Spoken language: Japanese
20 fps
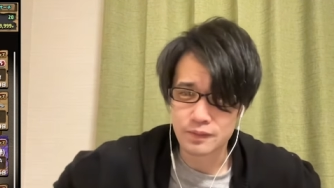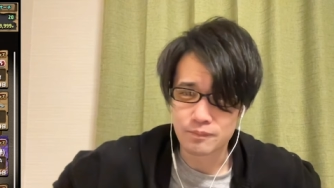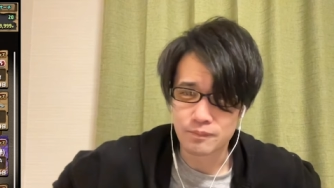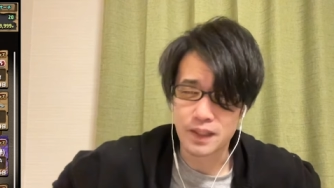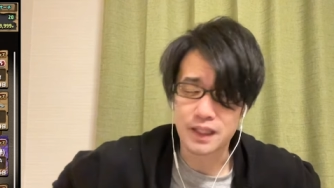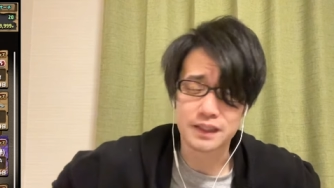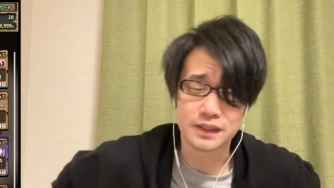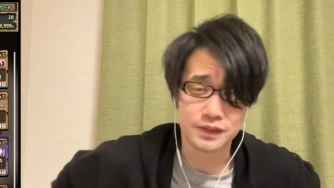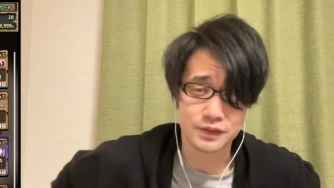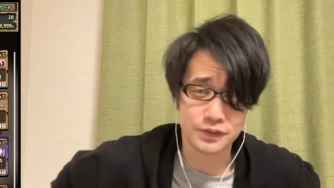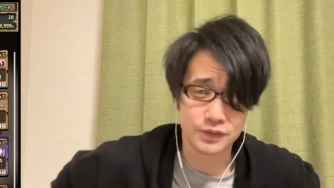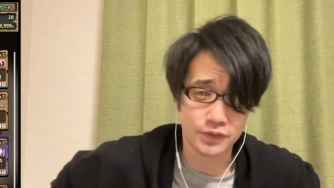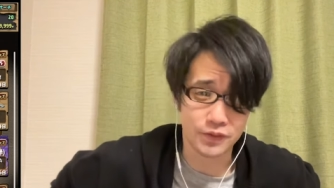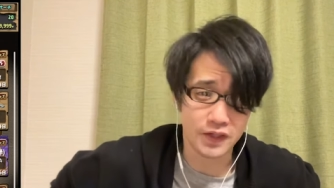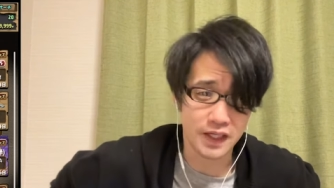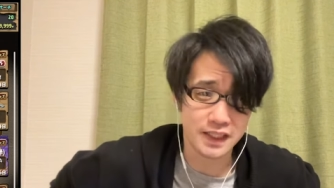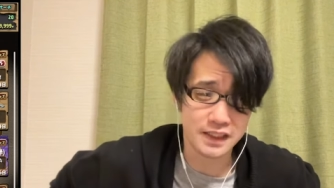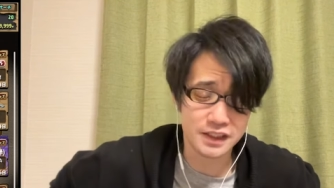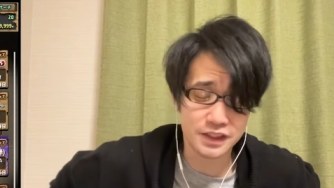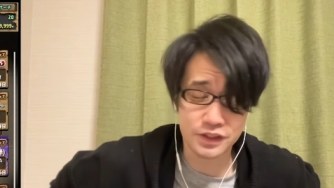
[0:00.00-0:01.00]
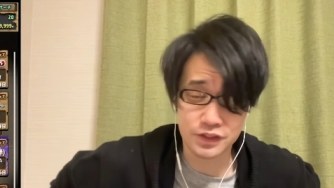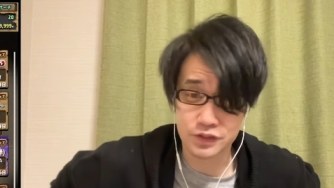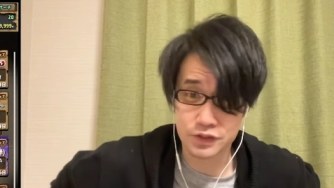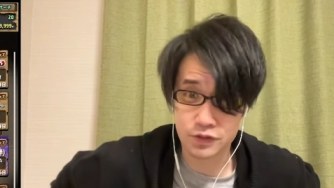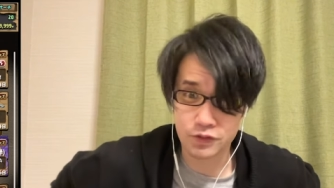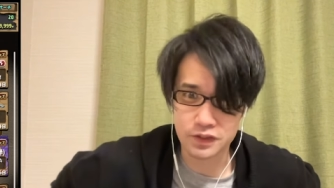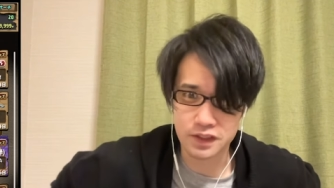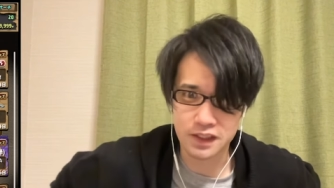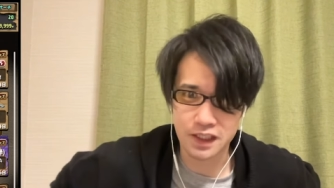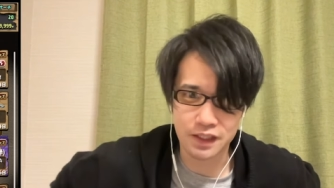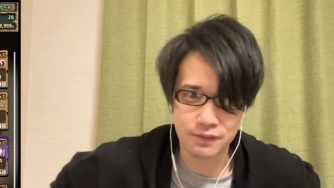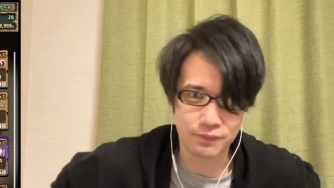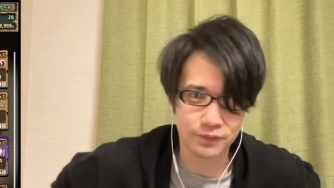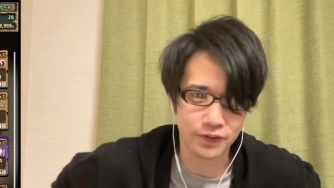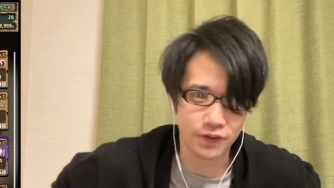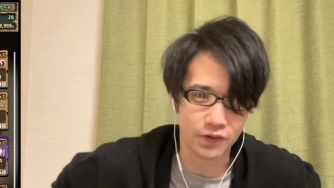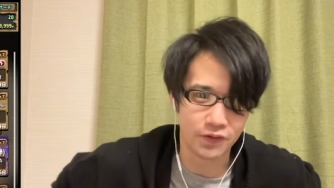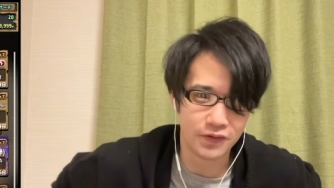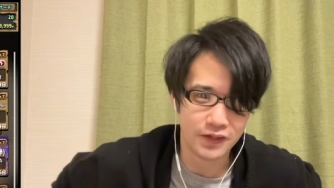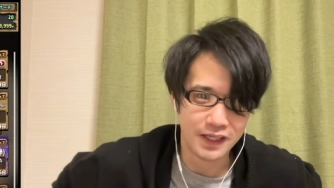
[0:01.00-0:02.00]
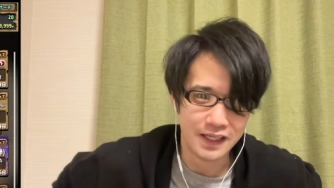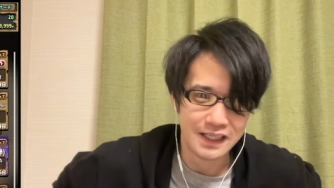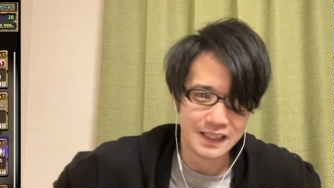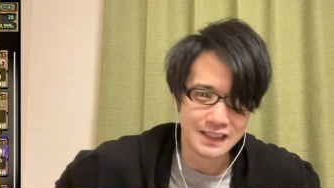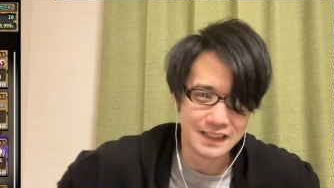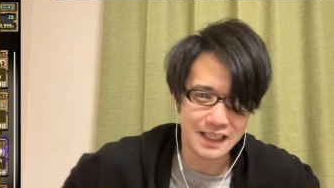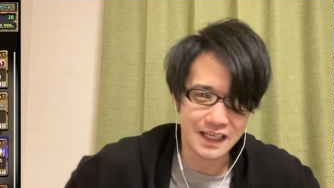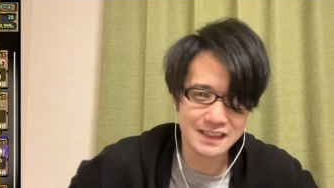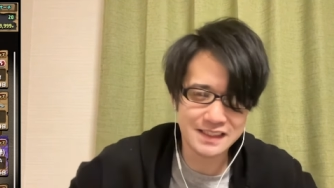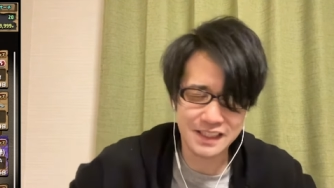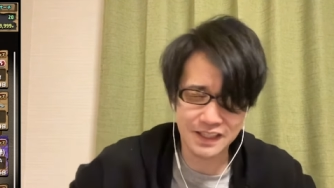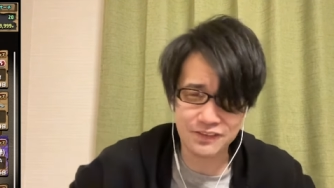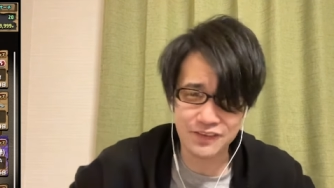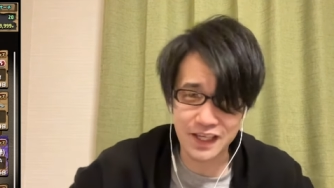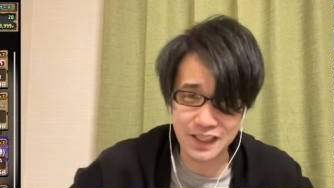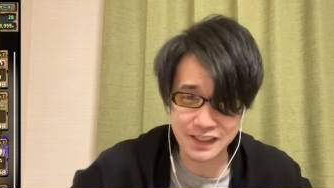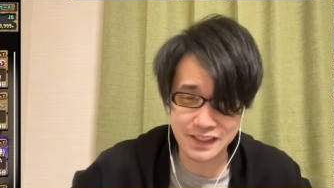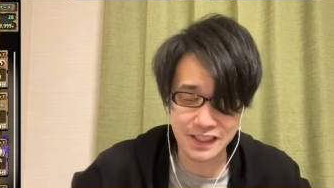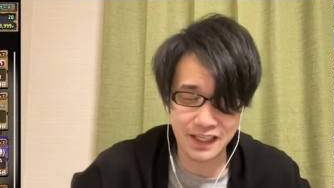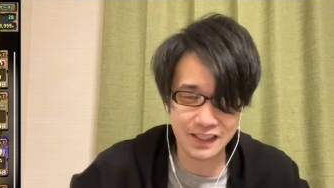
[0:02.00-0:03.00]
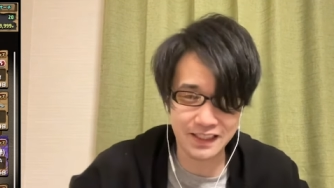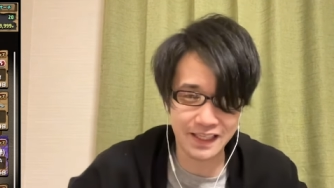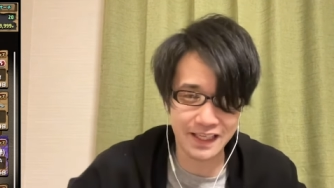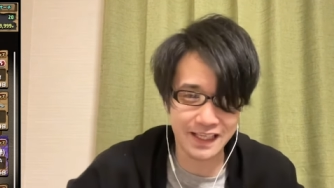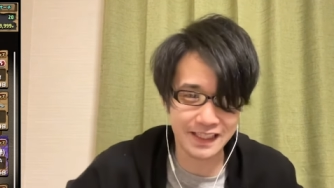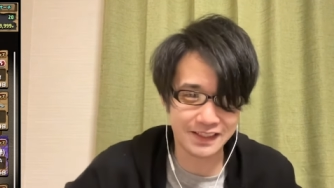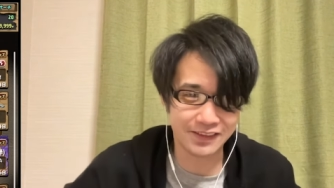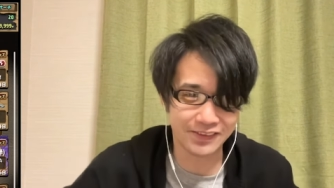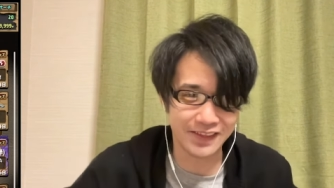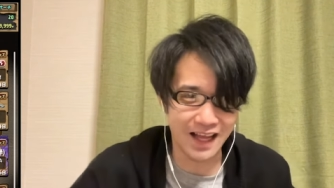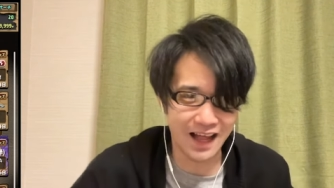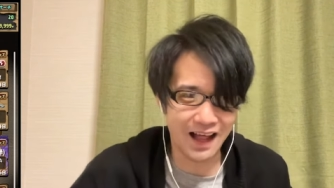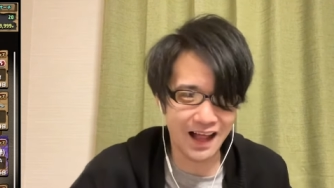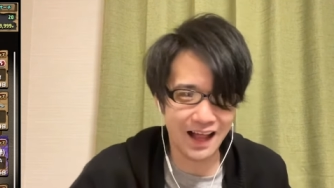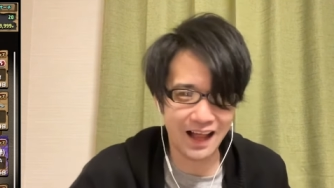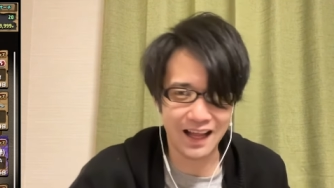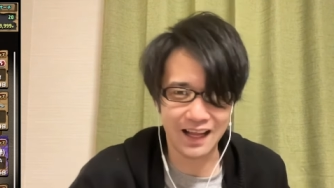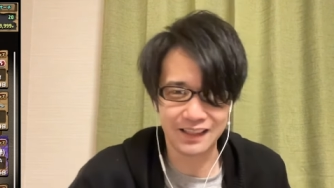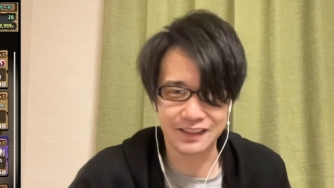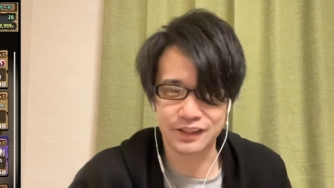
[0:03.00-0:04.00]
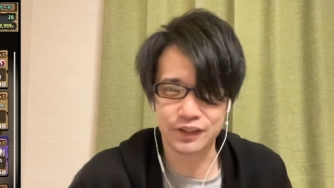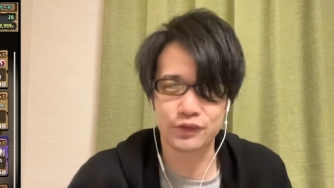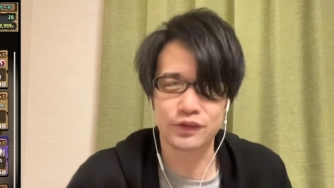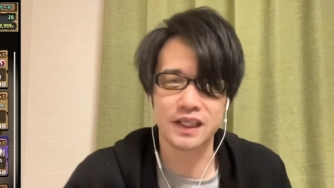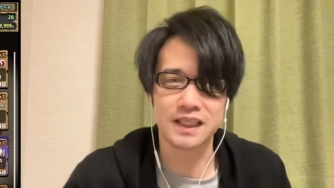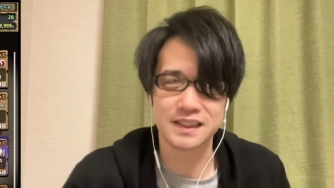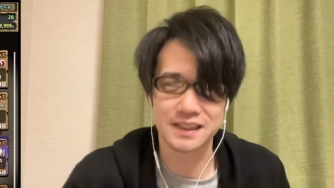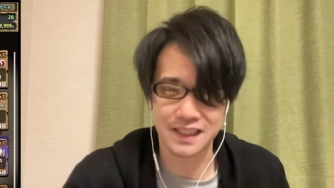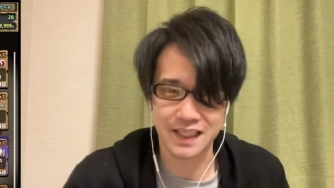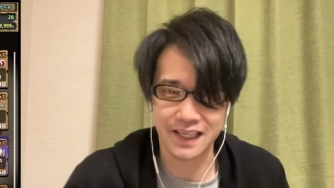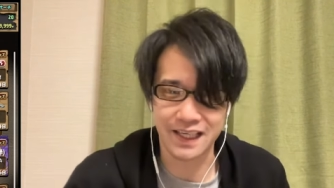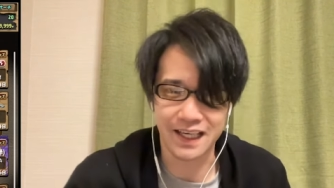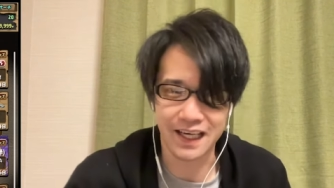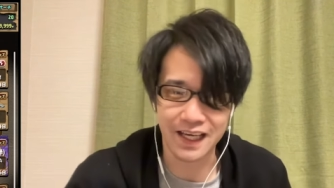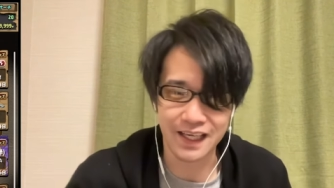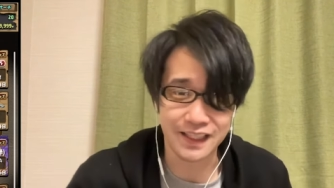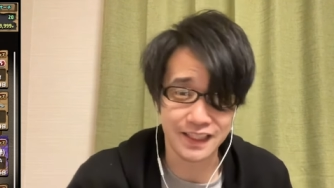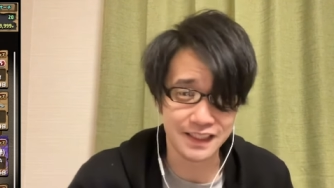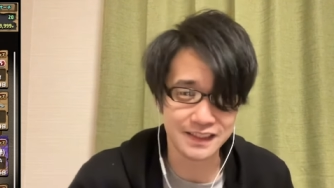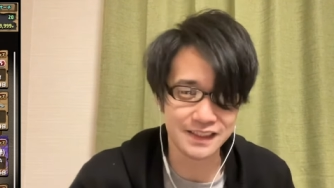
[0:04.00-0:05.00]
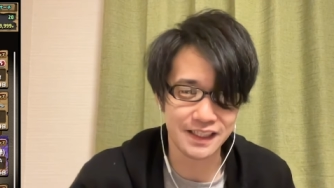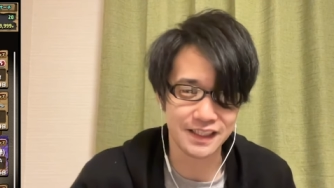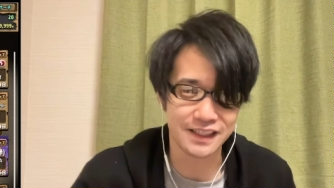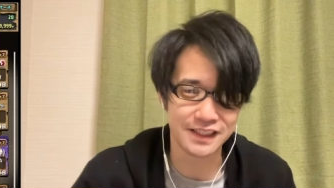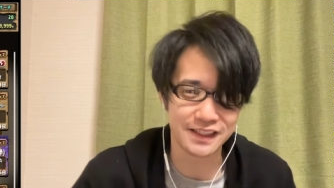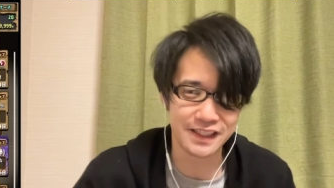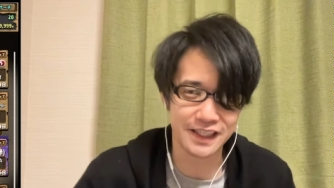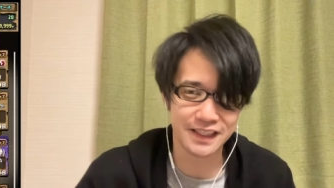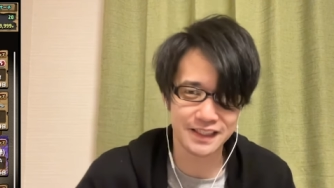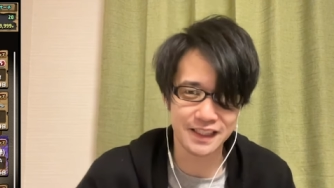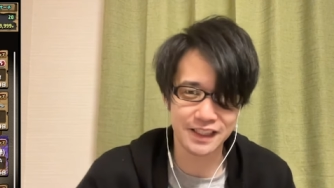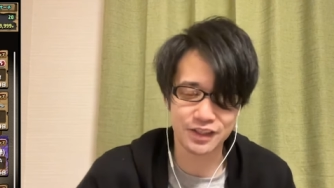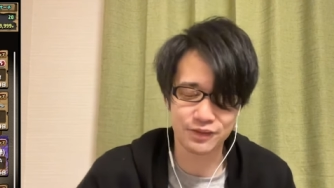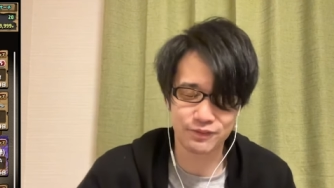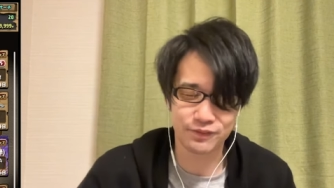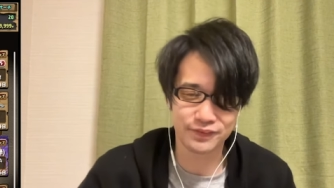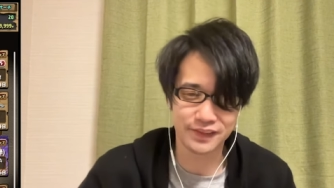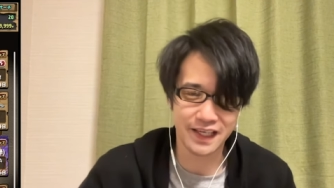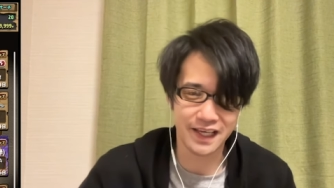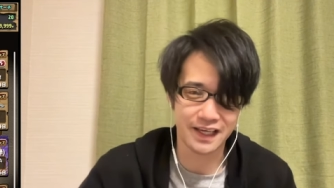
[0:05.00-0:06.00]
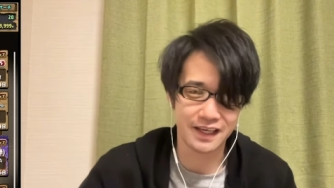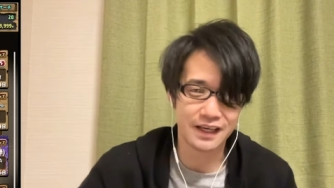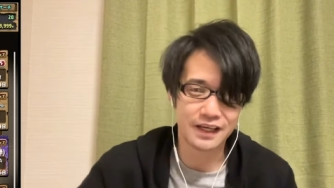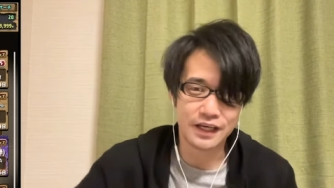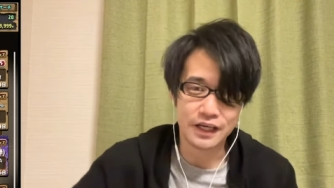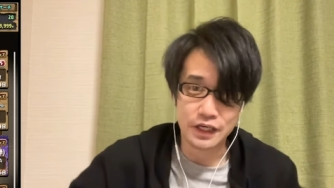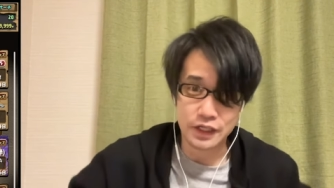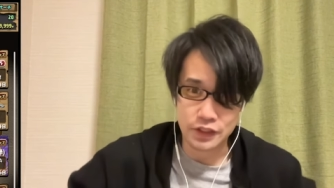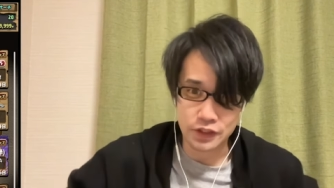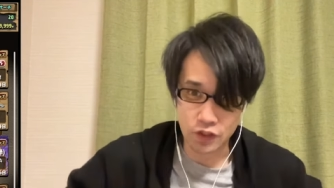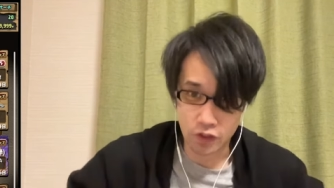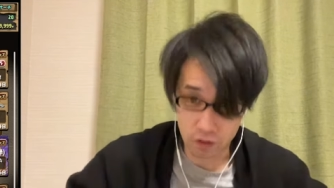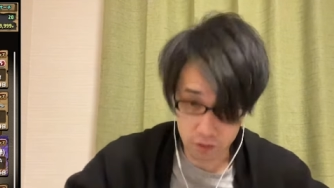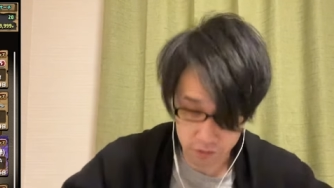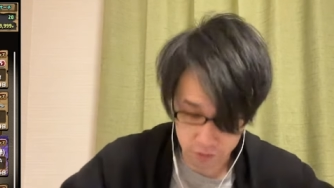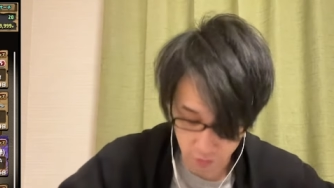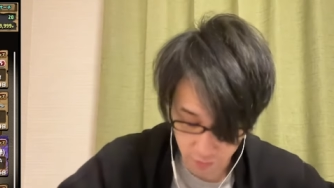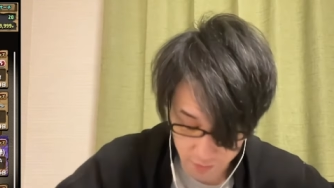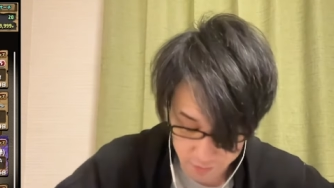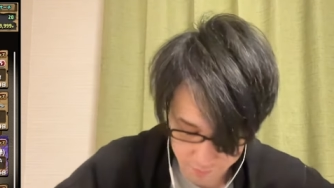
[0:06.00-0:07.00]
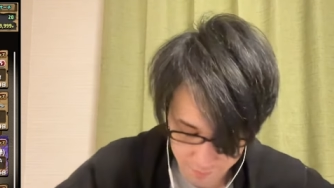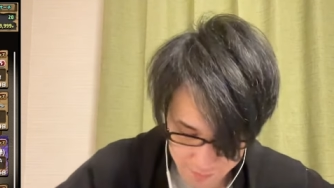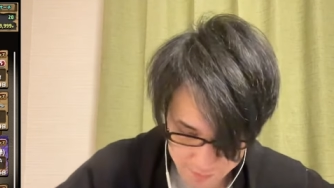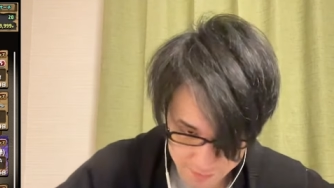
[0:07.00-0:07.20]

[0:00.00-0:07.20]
パズドラ実況者たるもの、ガチャは引かねえとなーという感じで、はい、ガチャ引いていきたいと思うんで、よろしくお願いしま